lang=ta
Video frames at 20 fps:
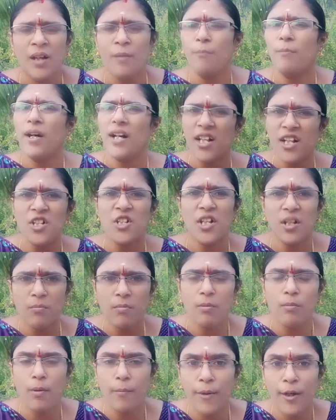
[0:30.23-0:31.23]

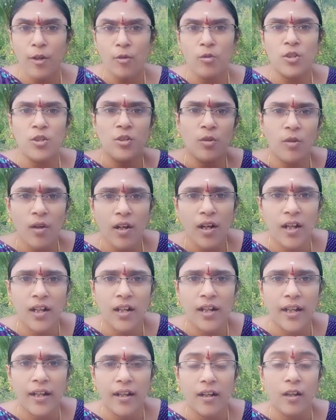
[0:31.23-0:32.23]
மறுஜென்மம் அப்படின்னு ஒன்று
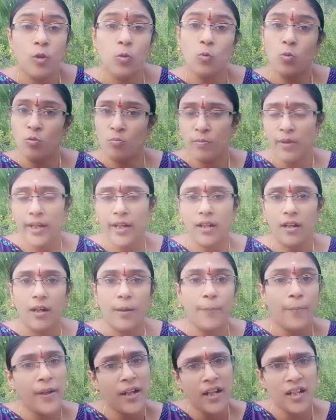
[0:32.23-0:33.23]
சொல்கிறாங்களே அது உண்மையா
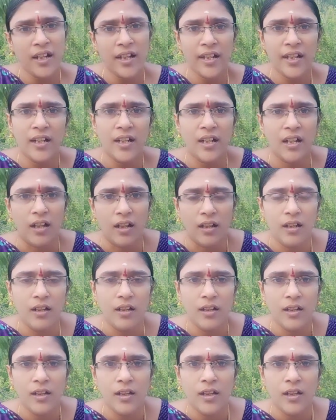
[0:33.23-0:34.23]
அப்படிலாம் இருக்கா
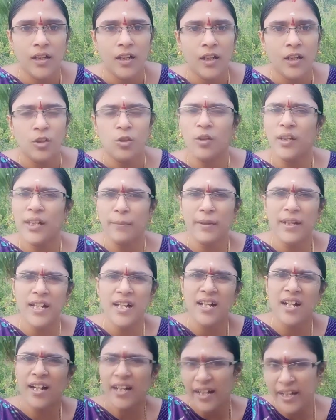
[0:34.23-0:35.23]
ஸோ இது மாதிரி
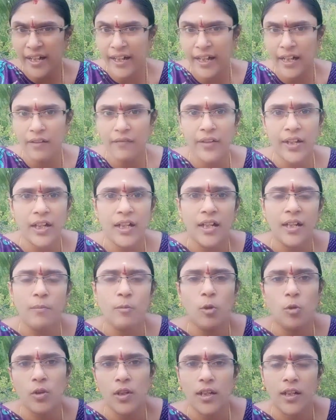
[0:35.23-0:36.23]
நிறைய கேள்விகள்
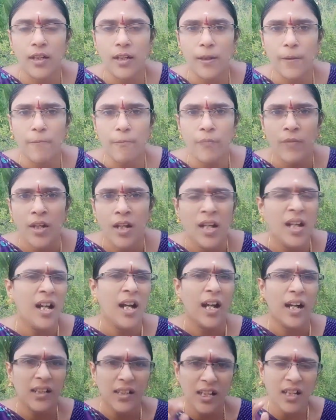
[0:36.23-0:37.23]
நமக்குள்ளே இருக்குது
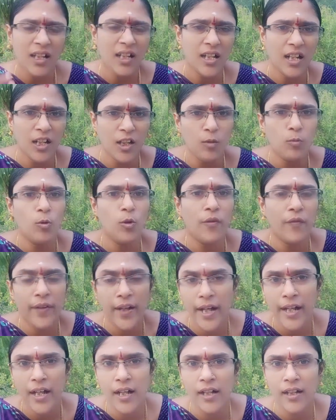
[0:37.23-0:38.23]
அதற்கான ஒரு
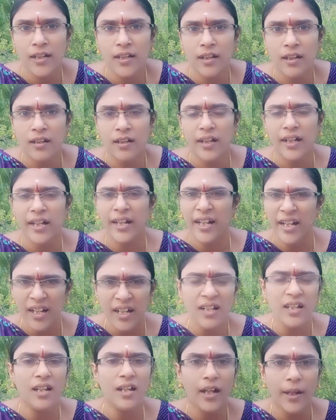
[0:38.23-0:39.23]
விடையாகத்தான்
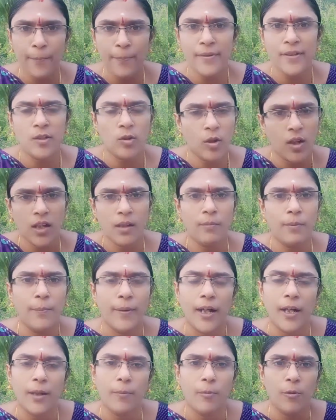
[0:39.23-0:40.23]
இந்த எபிசோடை நம்ம
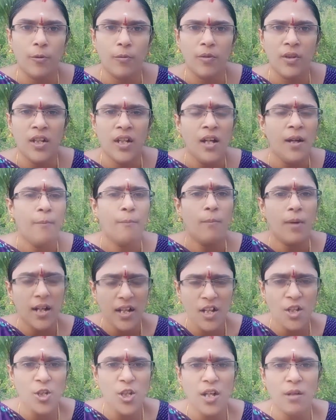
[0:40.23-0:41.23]
பார்க்க போகிறோம்
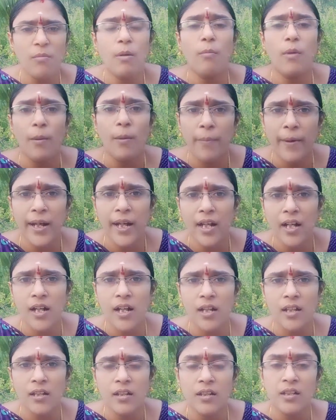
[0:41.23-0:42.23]
மறுஜென்மம்
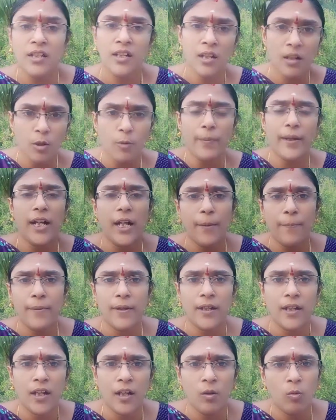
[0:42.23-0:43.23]
அப்படிங்கிறது
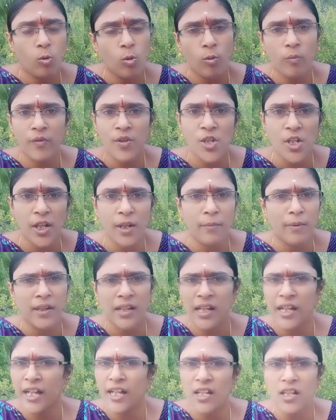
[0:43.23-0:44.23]
நிரூபிக்கப்பட்ட ஒரு விஷயம்
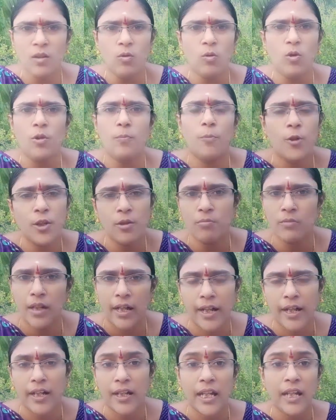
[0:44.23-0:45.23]
அதில் எந்த ஒரு பொய்யும்
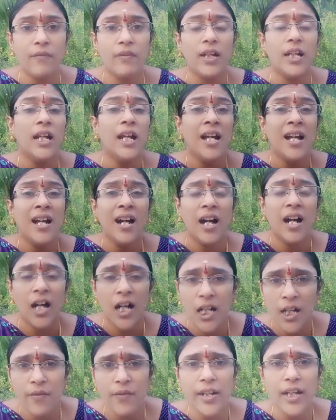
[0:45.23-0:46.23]
கிடையாது ஈவன்
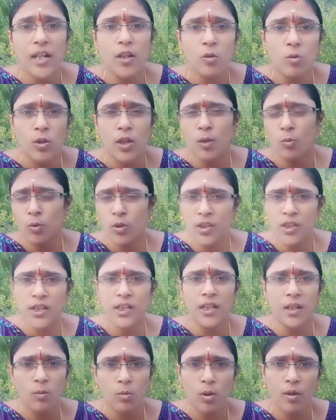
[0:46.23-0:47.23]
அறிவியல் கூட
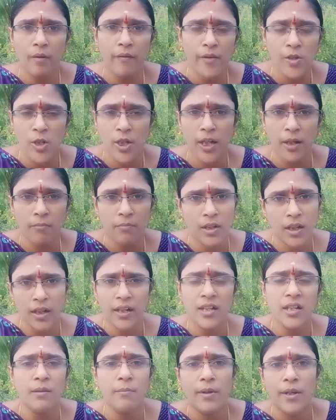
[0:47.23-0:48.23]
ஒத்துக்கிட்ட ஒரு விஷயம் தான்
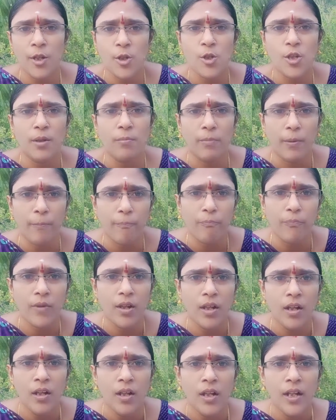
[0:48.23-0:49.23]
இந்த மறுஜென்மம்
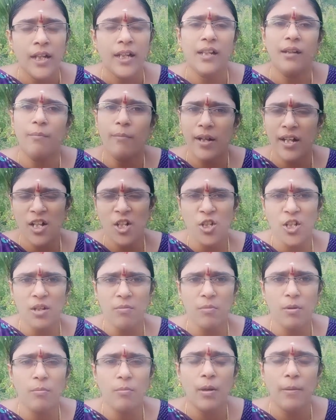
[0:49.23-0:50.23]
இந்த
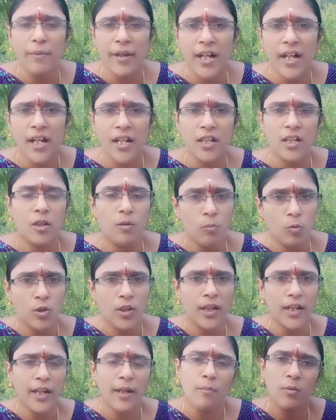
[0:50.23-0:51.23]
மறுஜென்மம் அப்படிங்கிறதுக்கு
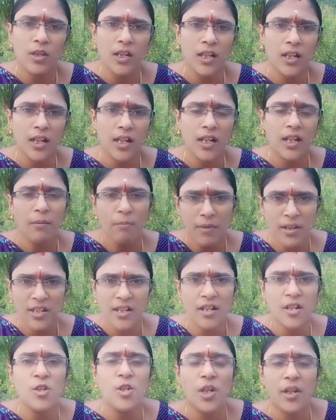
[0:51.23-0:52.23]
முன்னாடி முதல்ல நம்ம
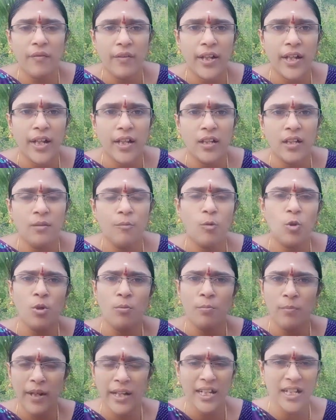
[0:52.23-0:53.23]
தெரிஞ்சுக்க வேண்டியது
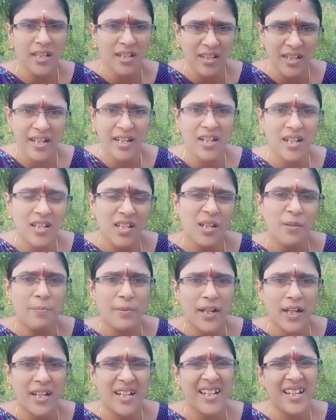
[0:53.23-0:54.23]
ஒரு மனிதன் இறந்த
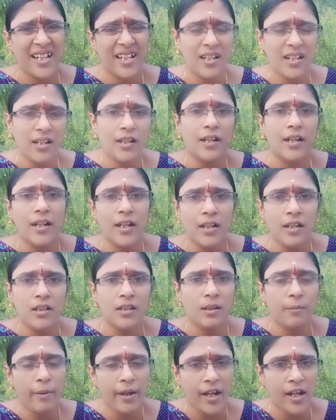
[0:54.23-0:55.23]
பிறகு என்ன
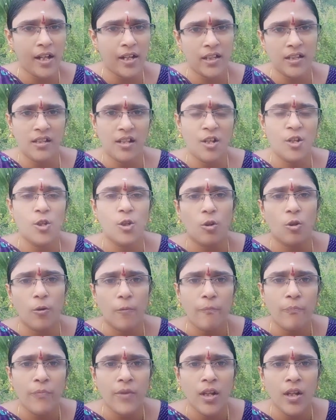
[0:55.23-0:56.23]
நடக்குது அப்படிங்கிறத
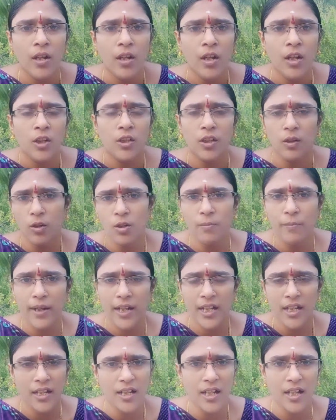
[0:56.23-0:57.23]
தெரிஞ்சுக்கணும் ஸோ ஒரு
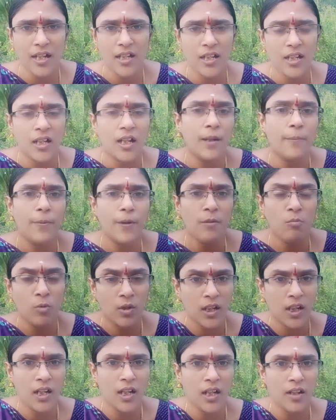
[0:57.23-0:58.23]
மனிதன் இறந்ததுக்கப்புறம்
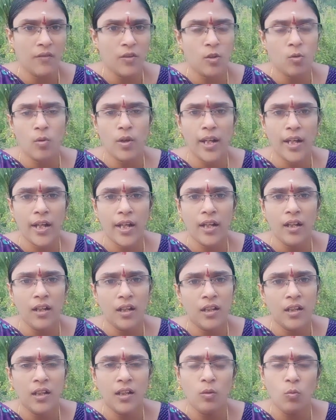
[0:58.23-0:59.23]
முதல்ல அவனுடைய
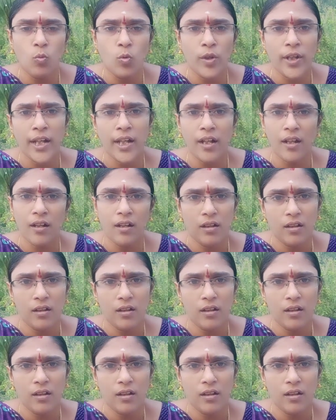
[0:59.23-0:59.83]
அந்த உயிர்